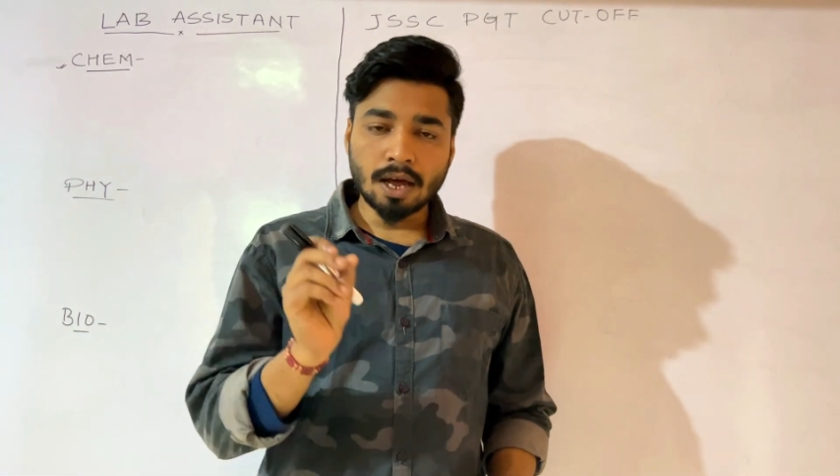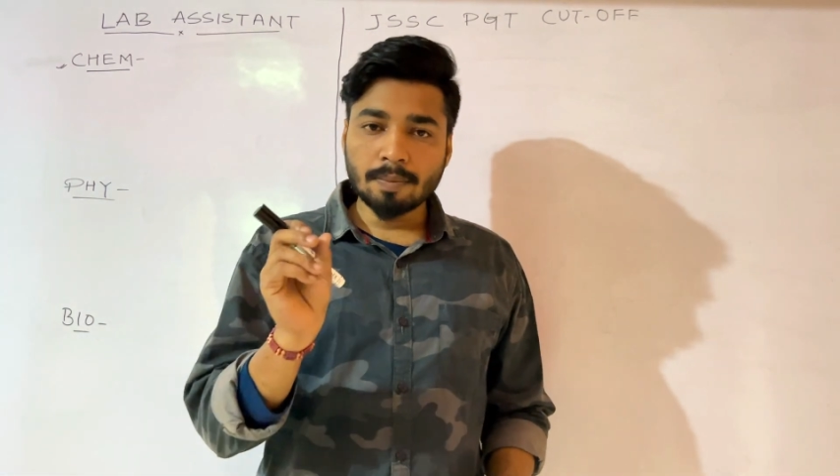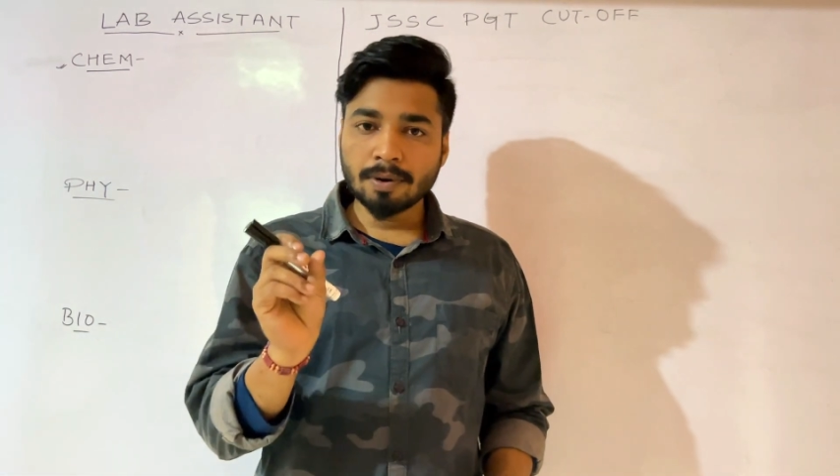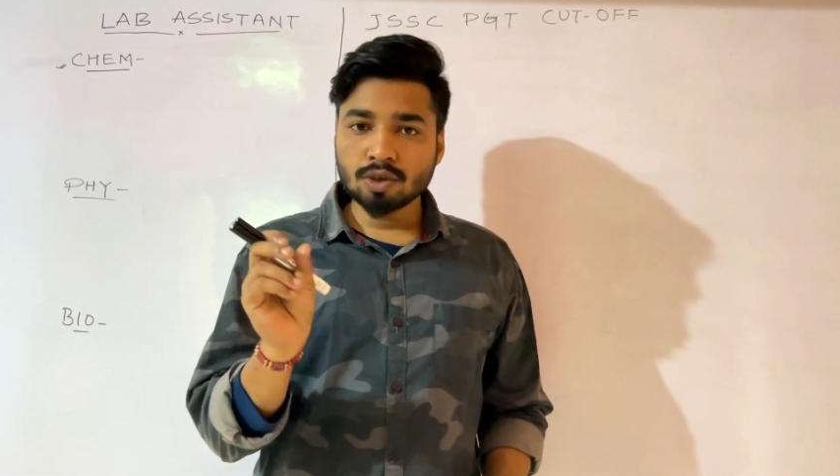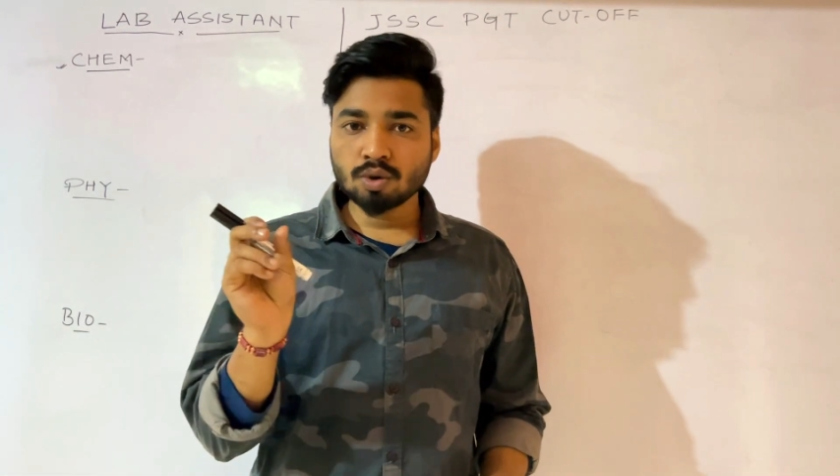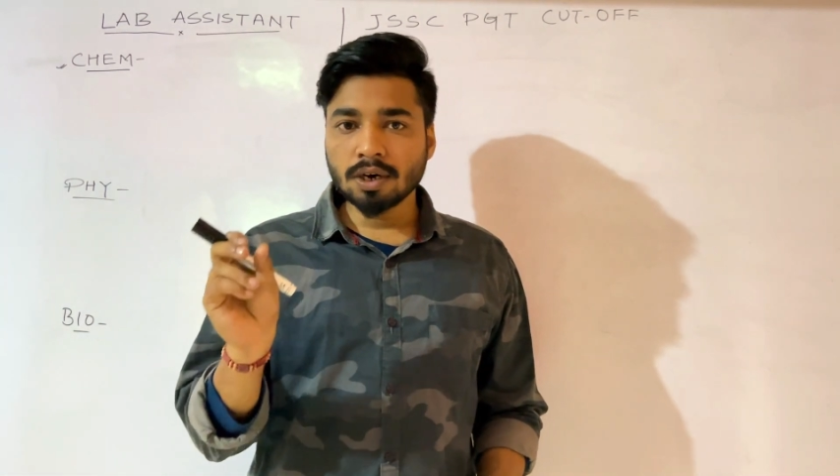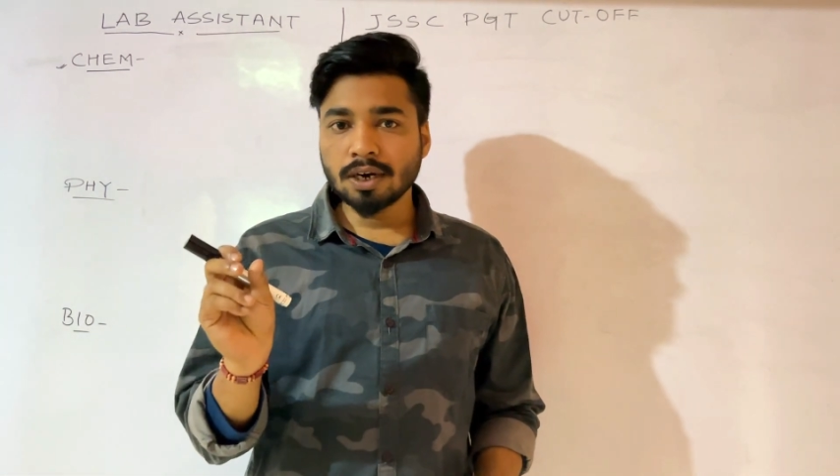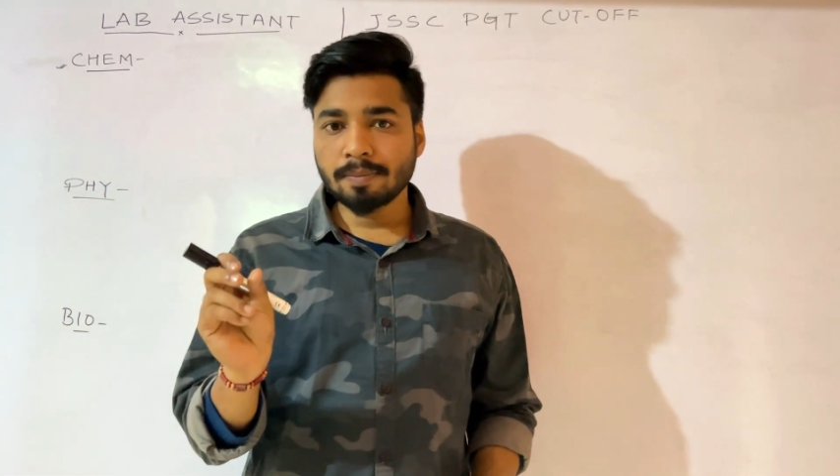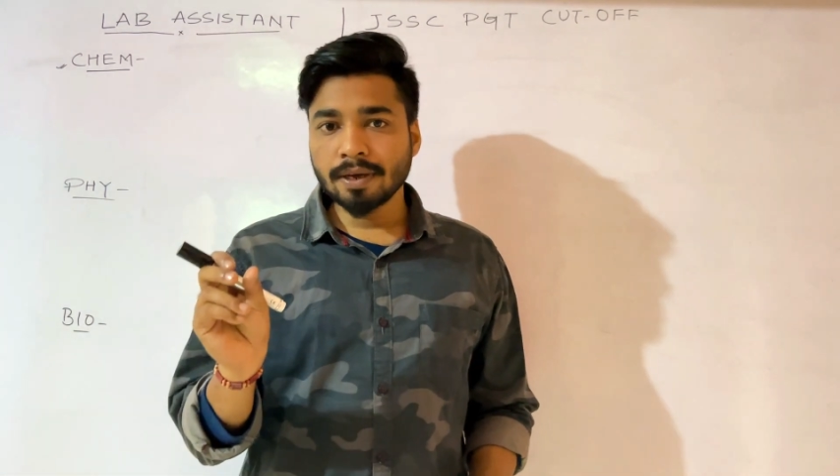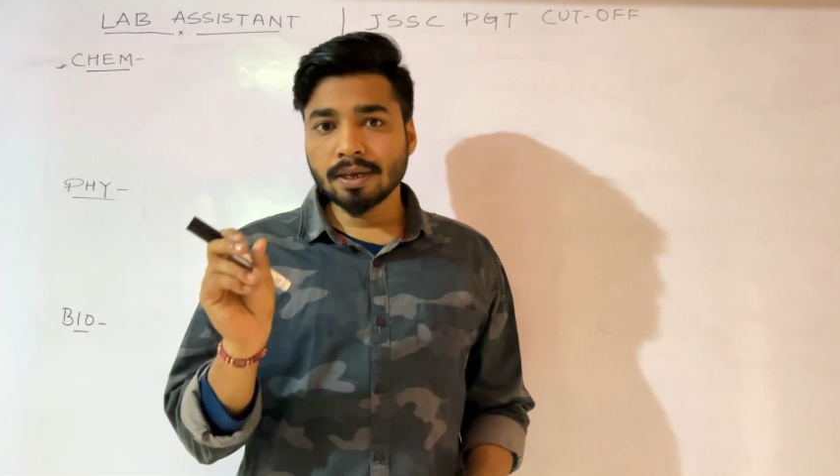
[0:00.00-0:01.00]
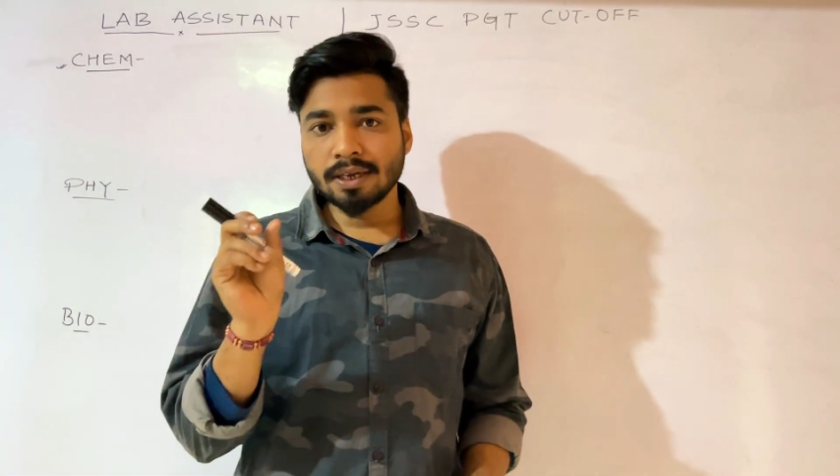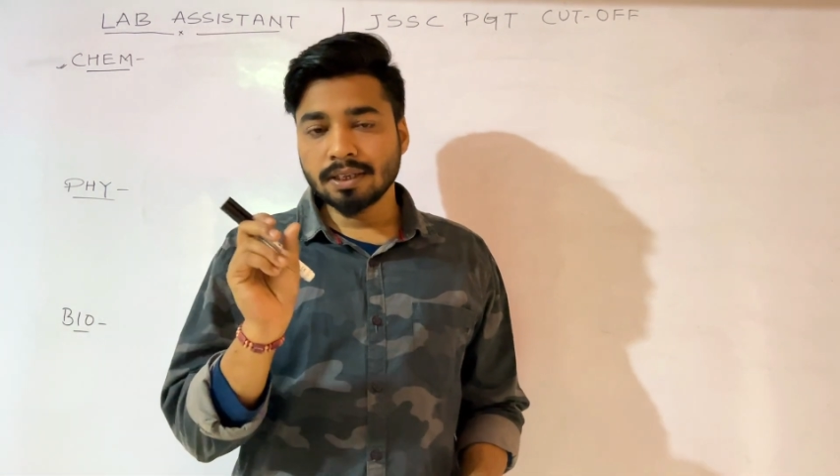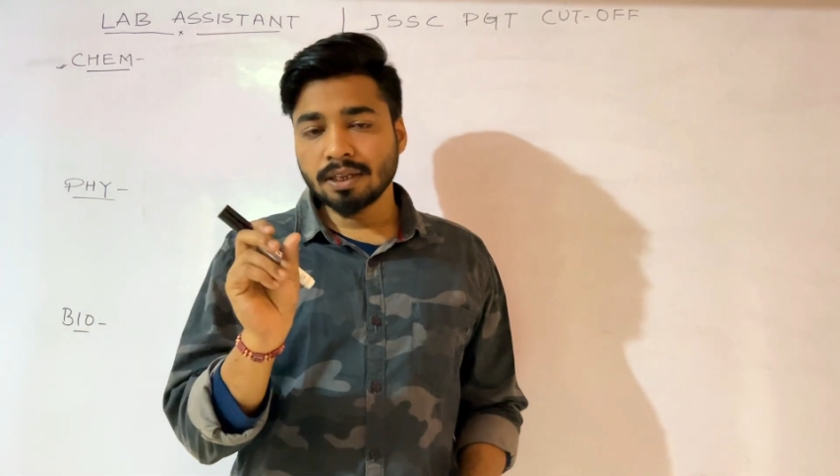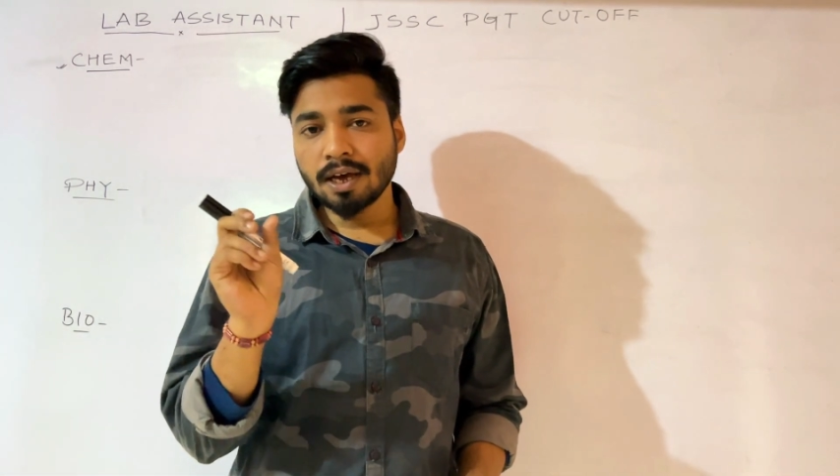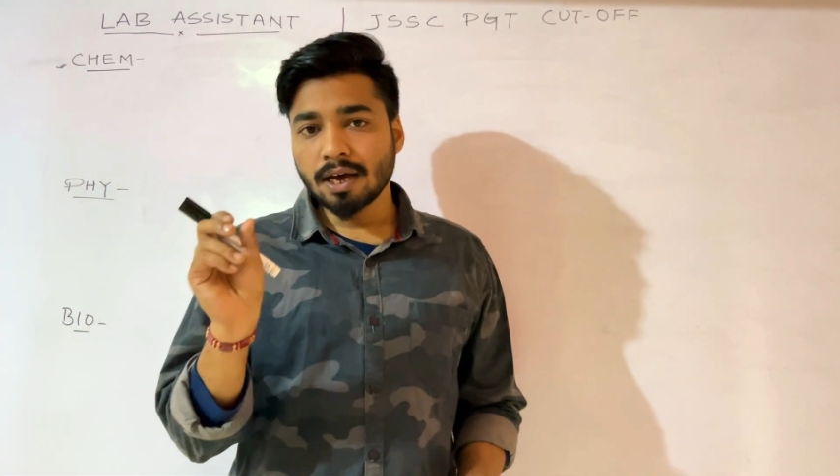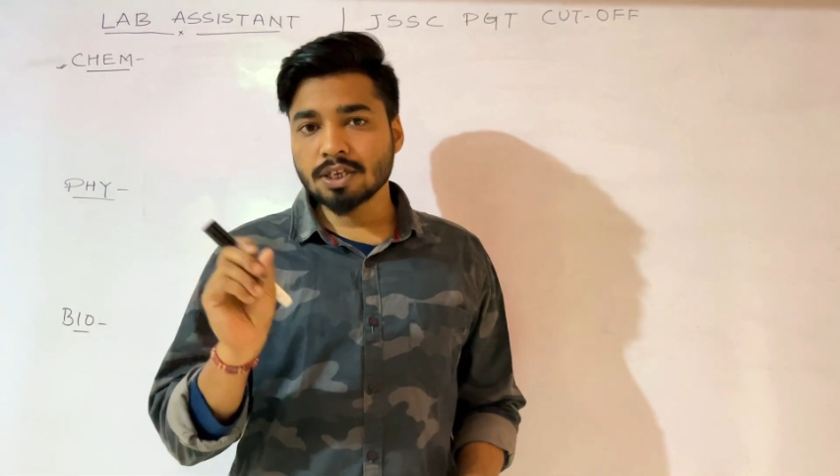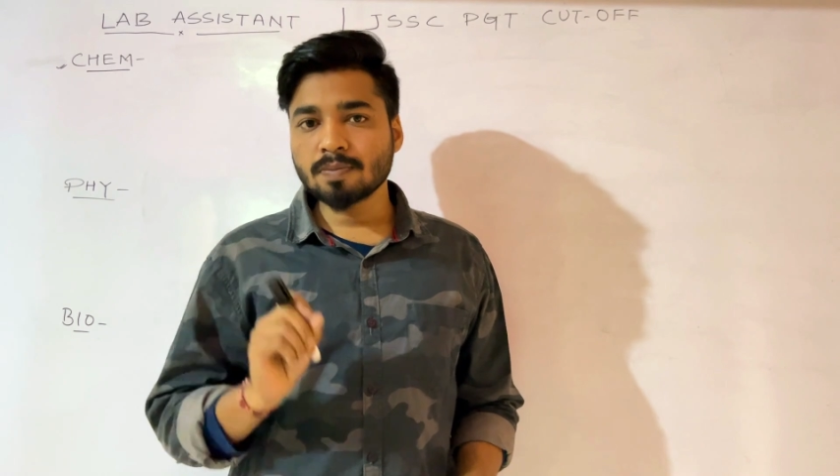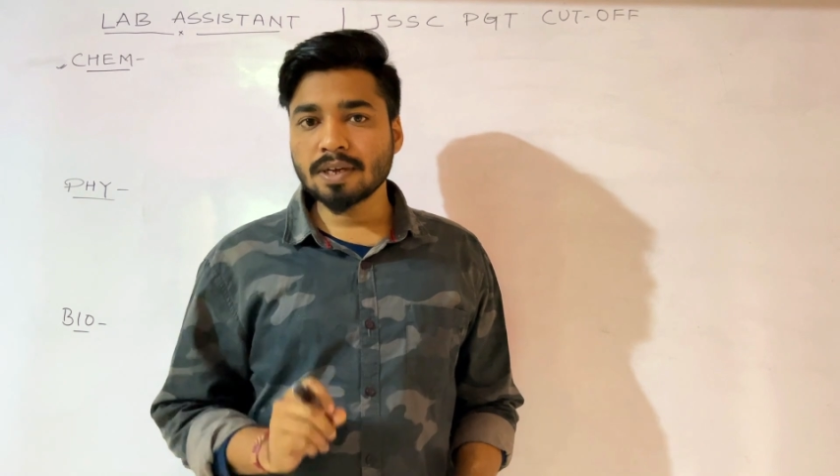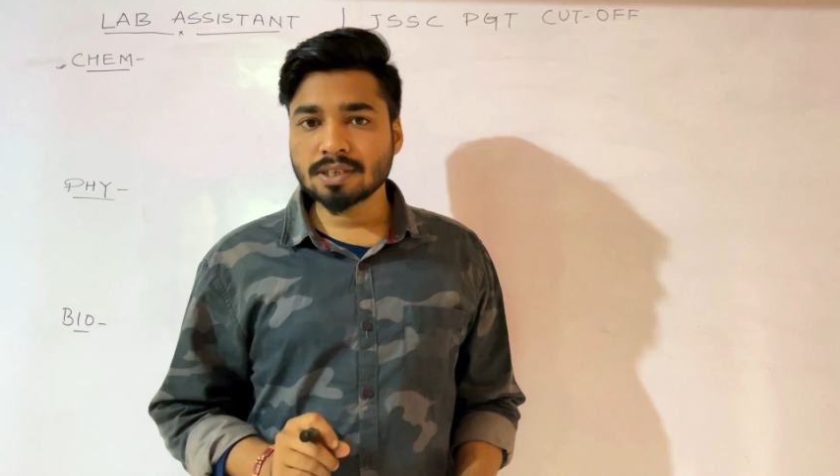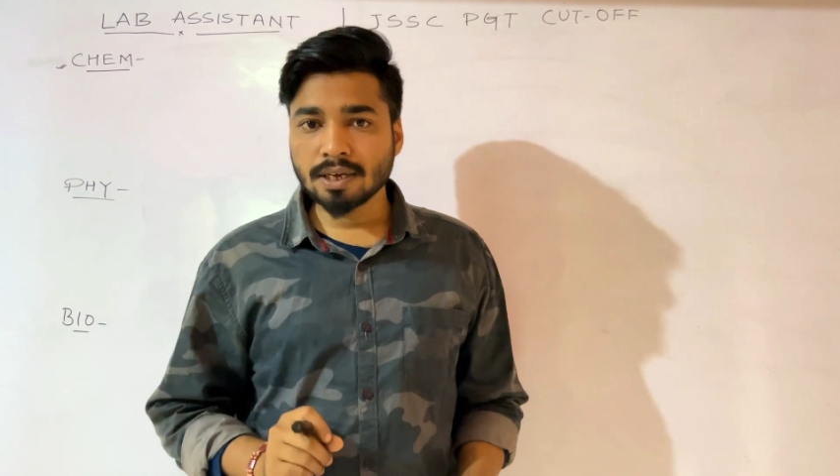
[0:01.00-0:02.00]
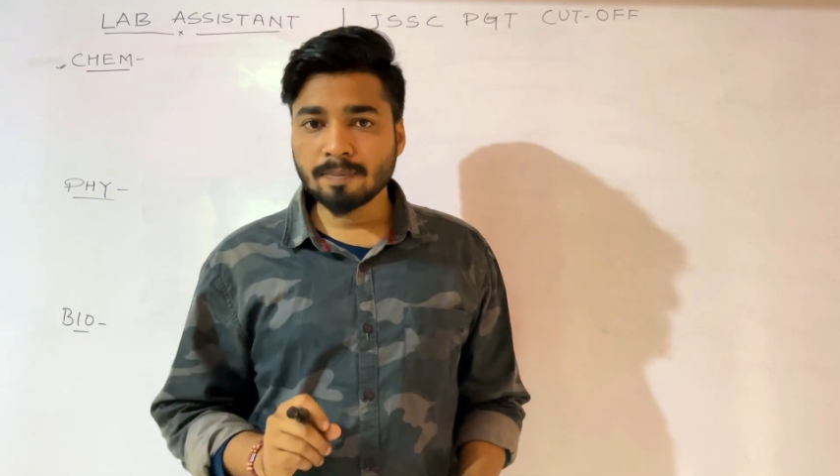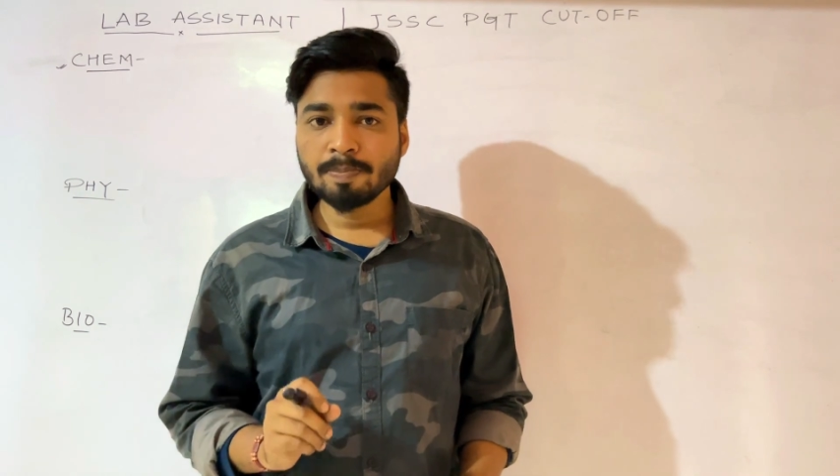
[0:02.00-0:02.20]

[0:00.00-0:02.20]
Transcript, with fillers: आपका जो कटअप है कितना आसपास है